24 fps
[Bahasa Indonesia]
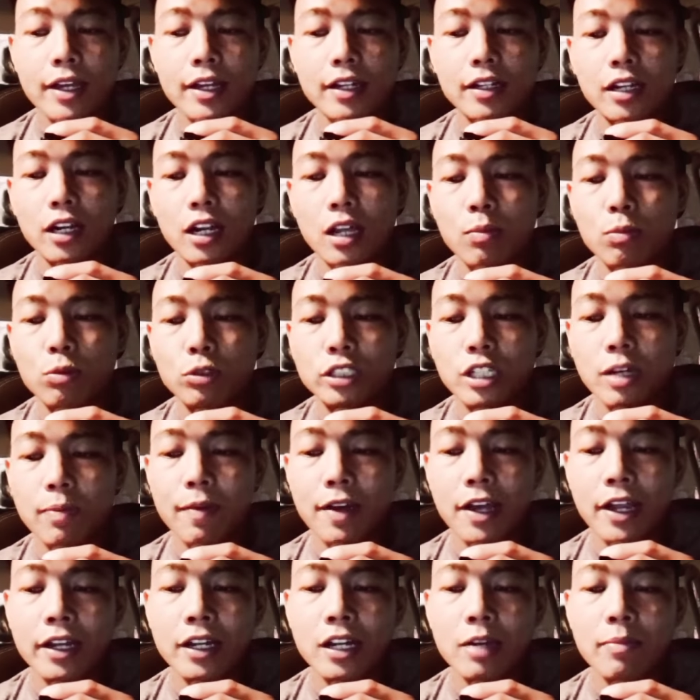Dalam
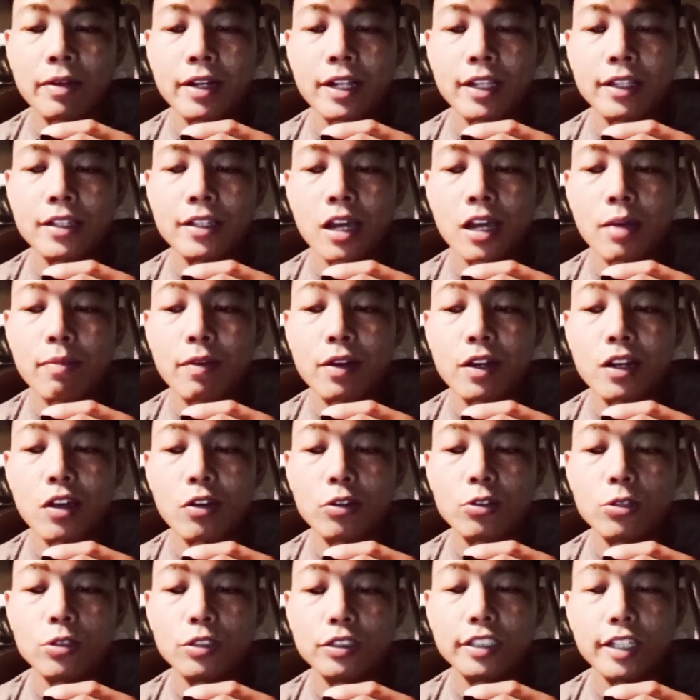ucapan amanatnya
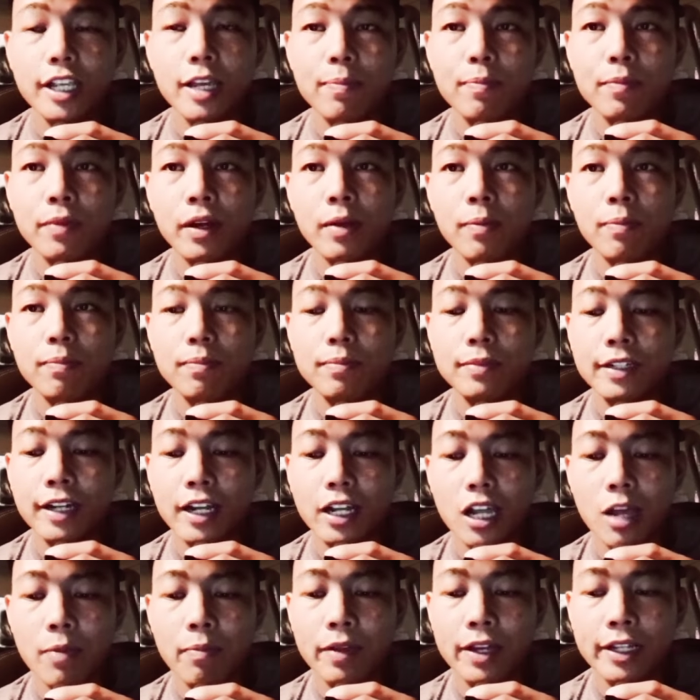beliau Joseph
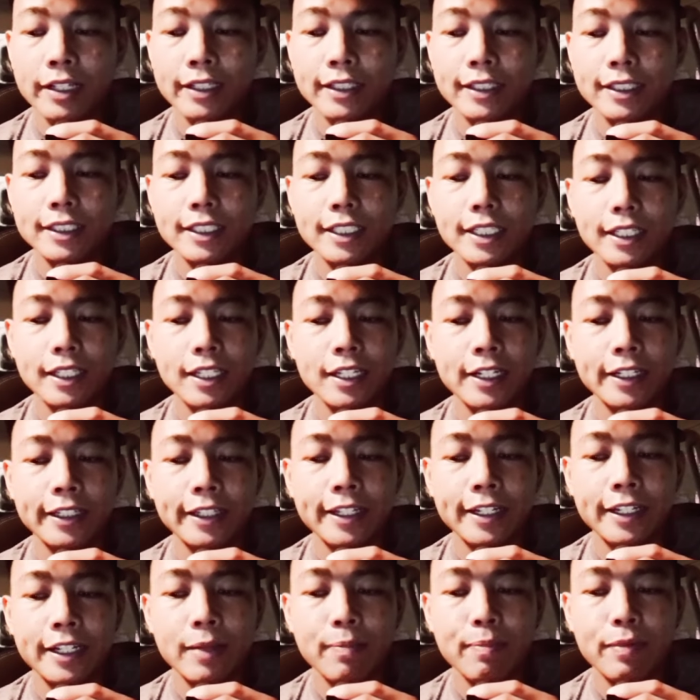merekamkan
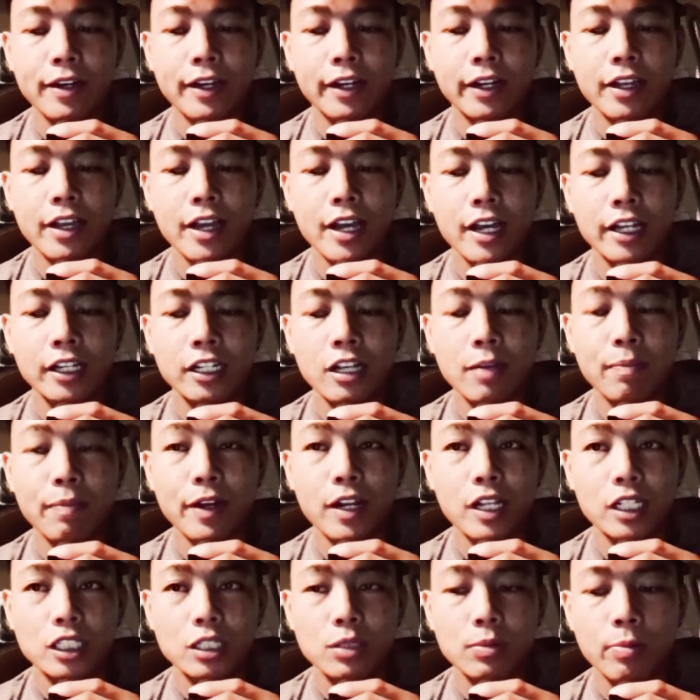setinggi-tinggi penghargaan
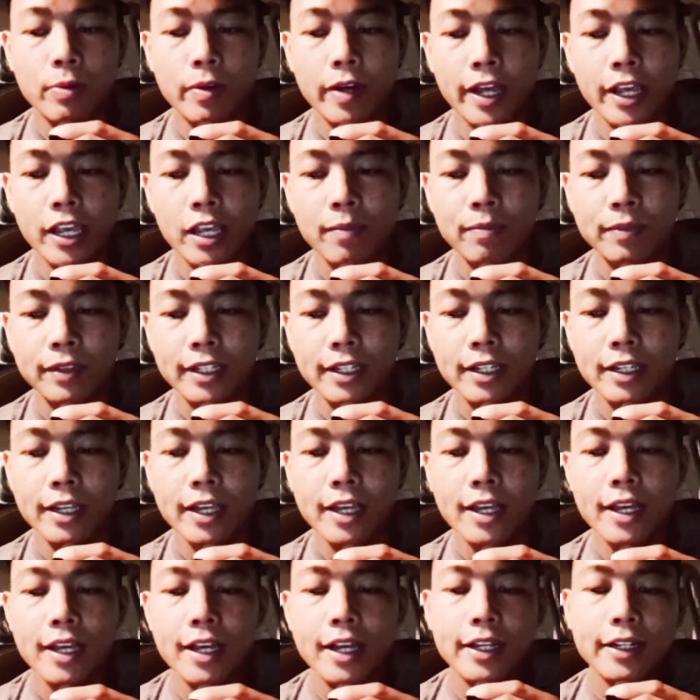kepada semua EMT
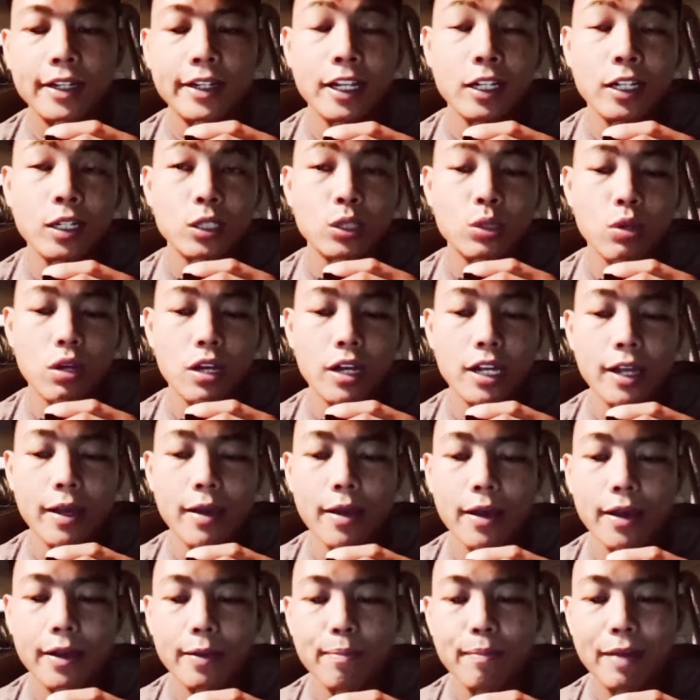dan ketua
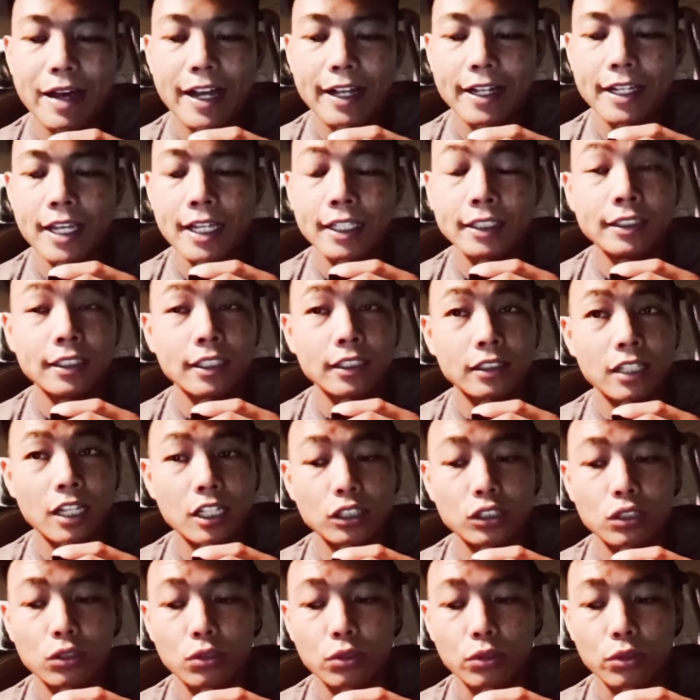bahagian serta
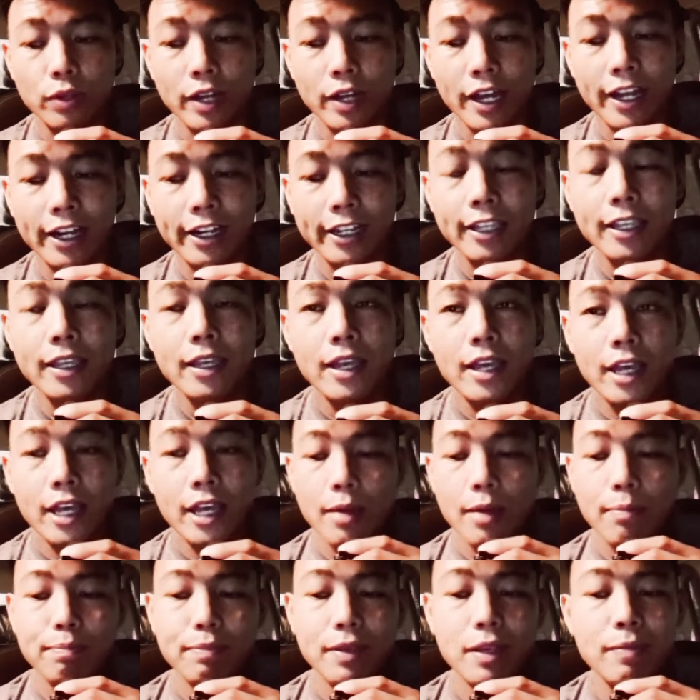seluruh ahli
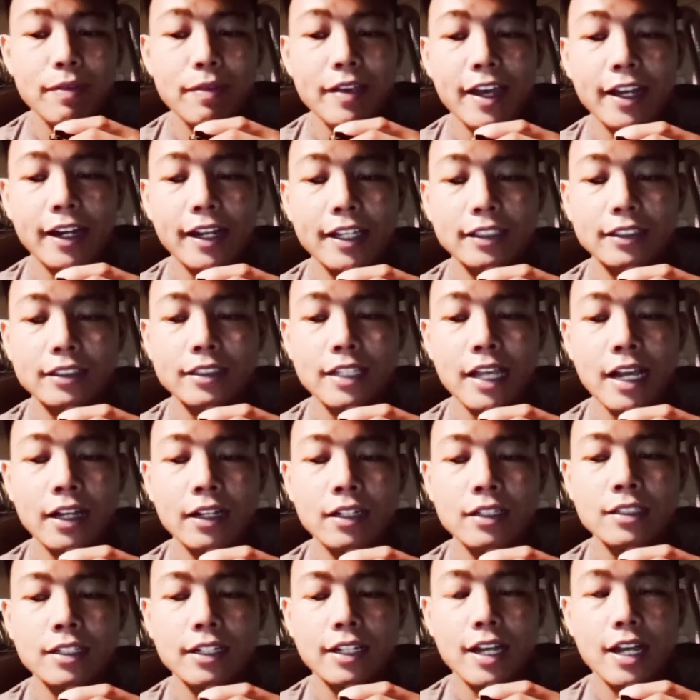PBRS yang
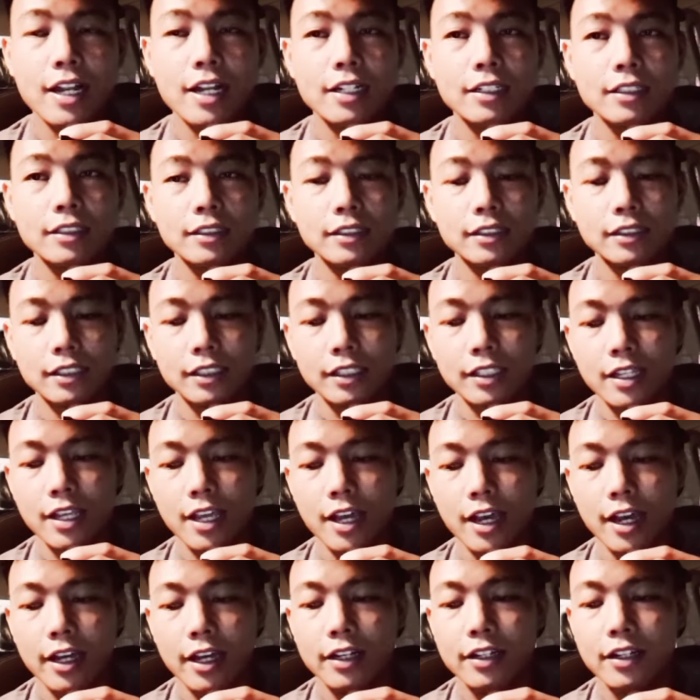kekal
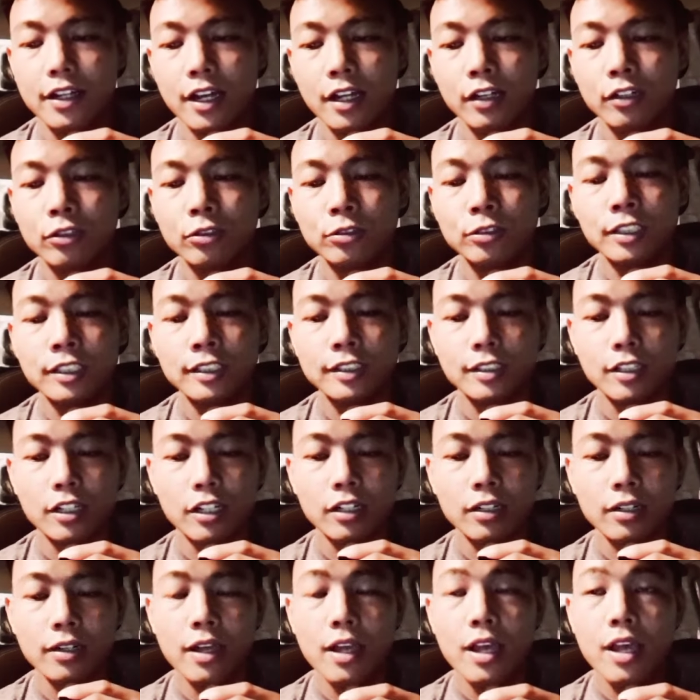setia dan
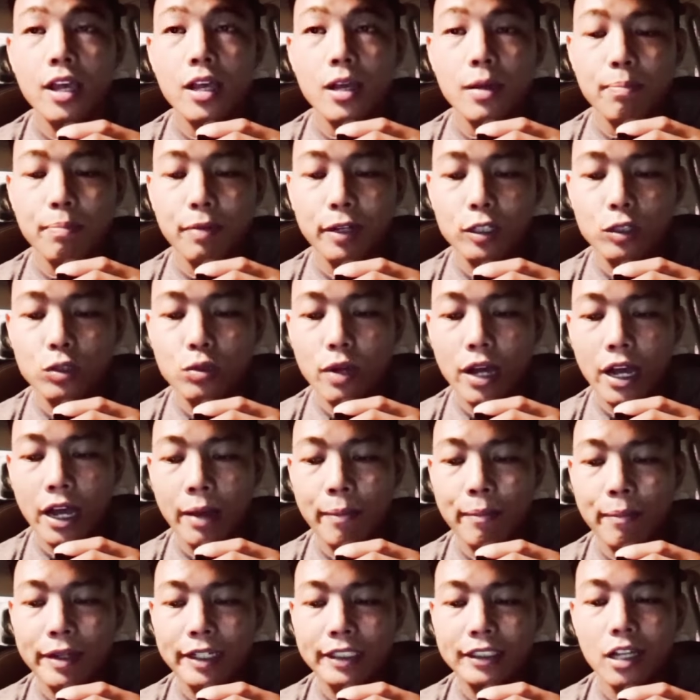konsisten berjuang
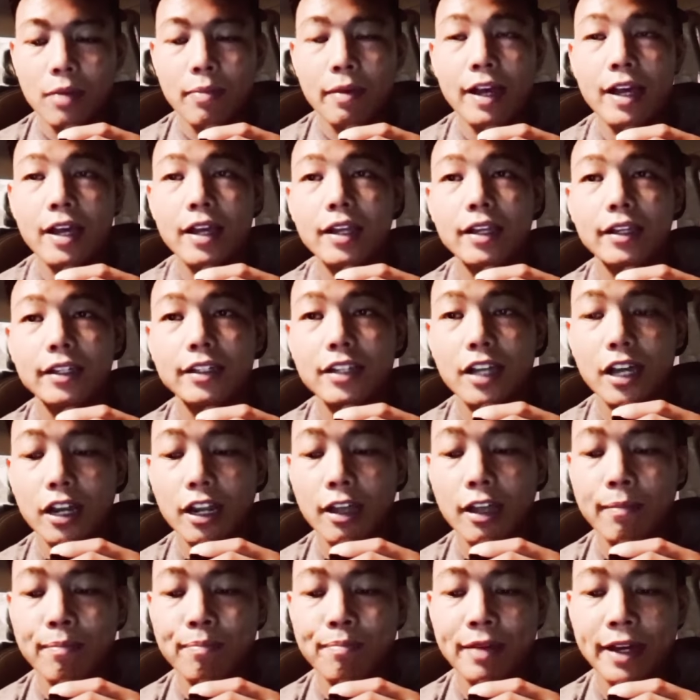bersama
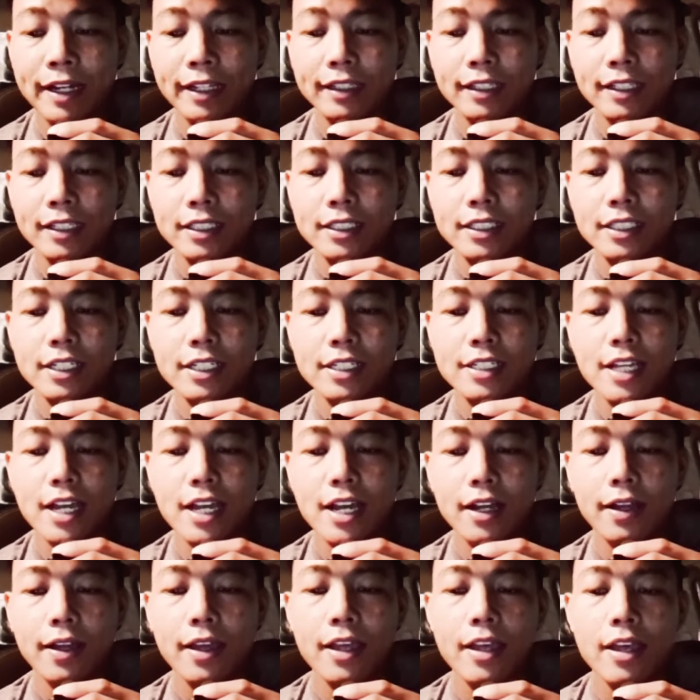dalam parti
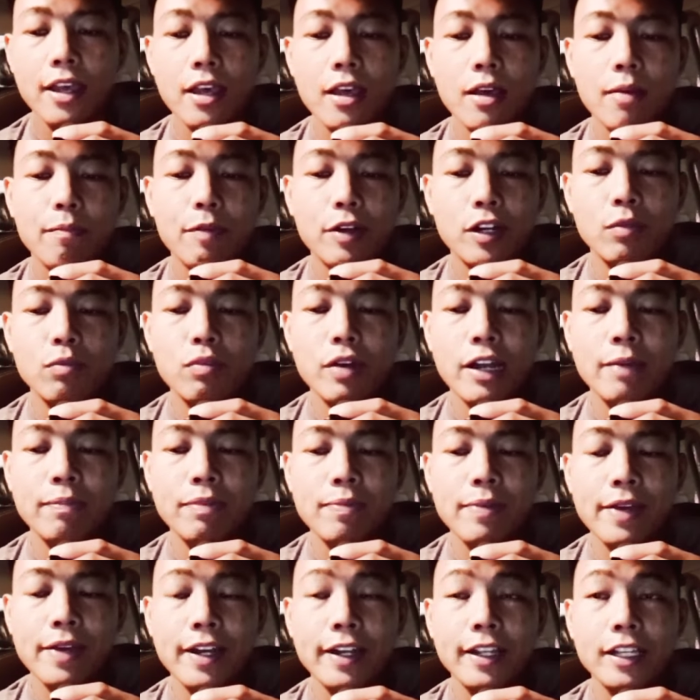sejak penubuhan
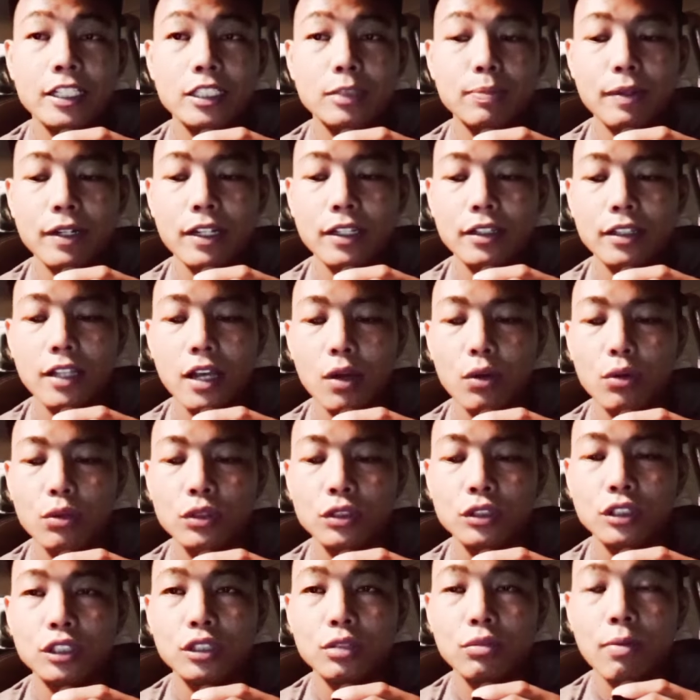PBRS pada tahun
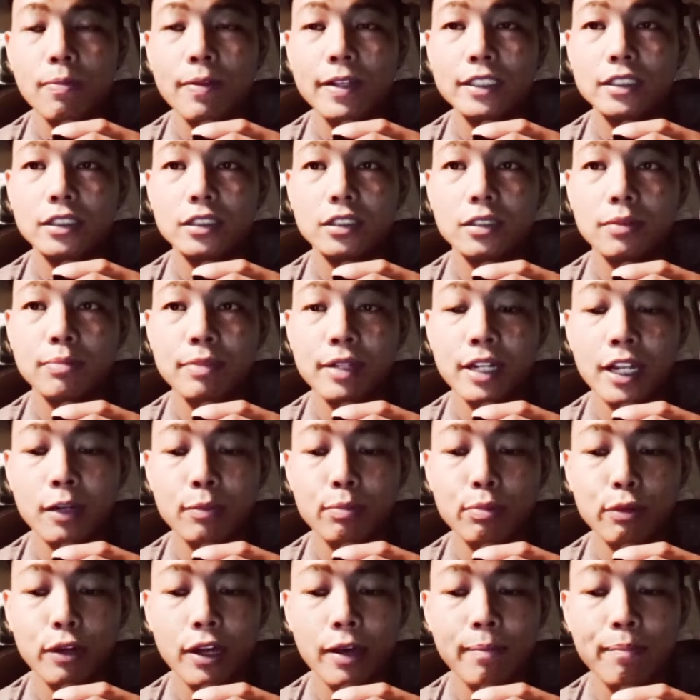1994
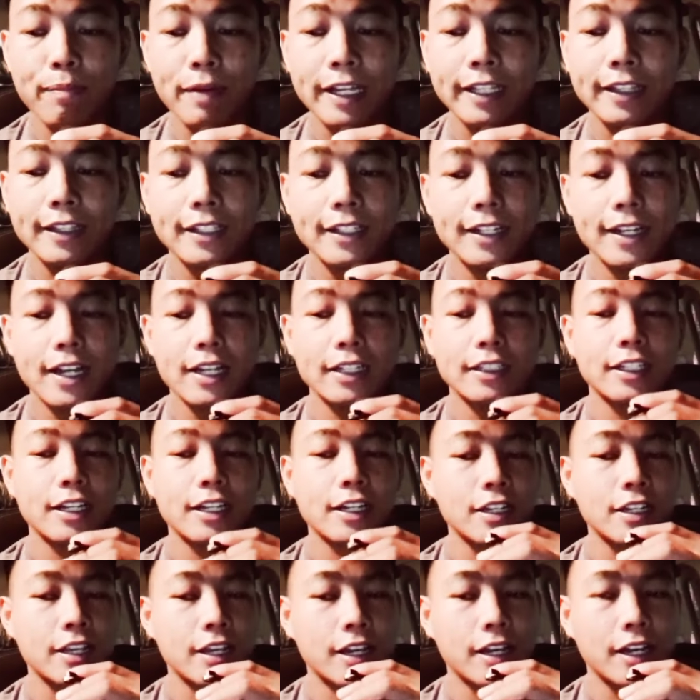
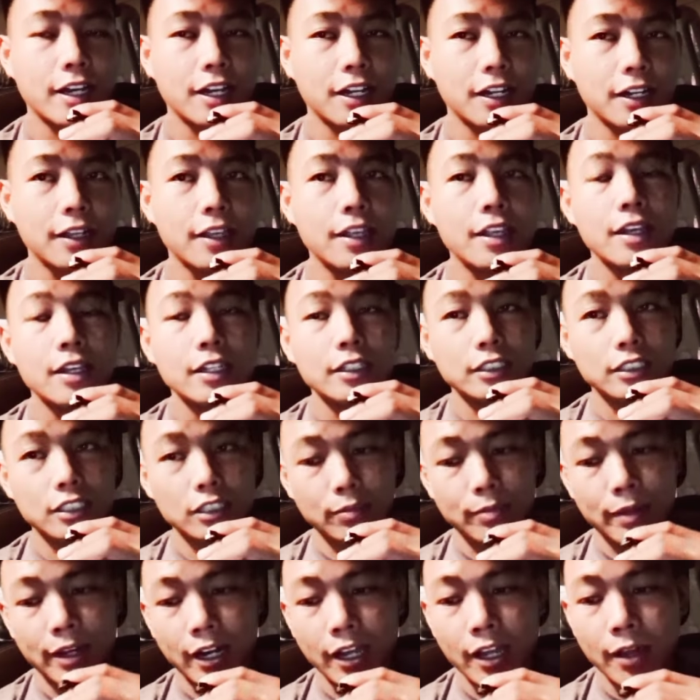katanya har
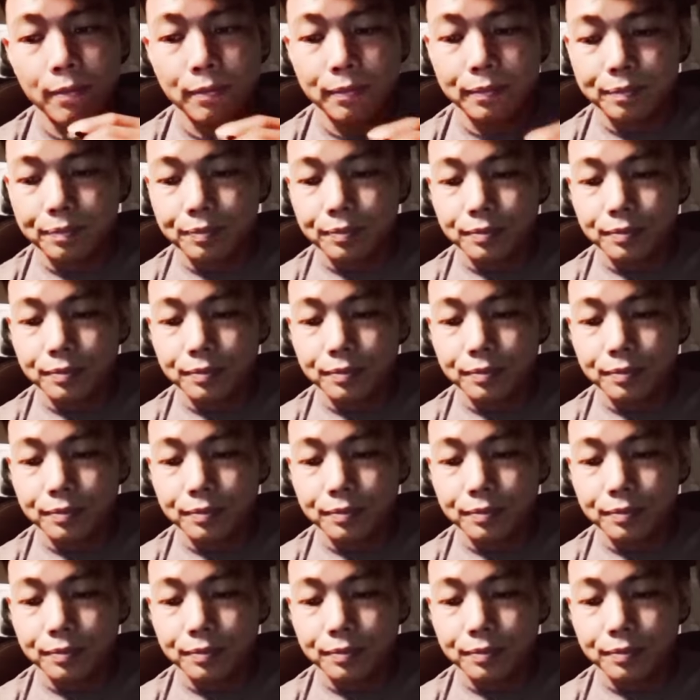semalam.